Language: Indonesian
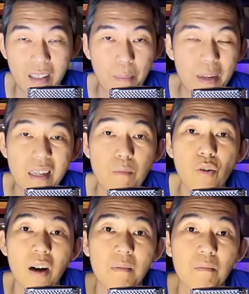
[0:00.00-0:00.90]
tapi ini
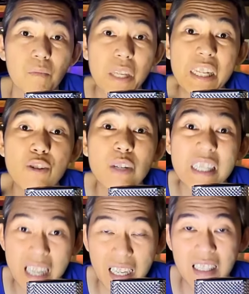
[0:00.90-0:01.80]
bukan ini
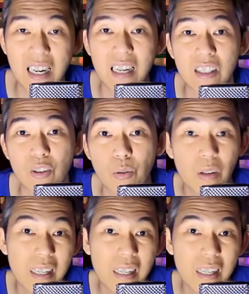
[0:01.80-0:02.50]
unisex lah gitu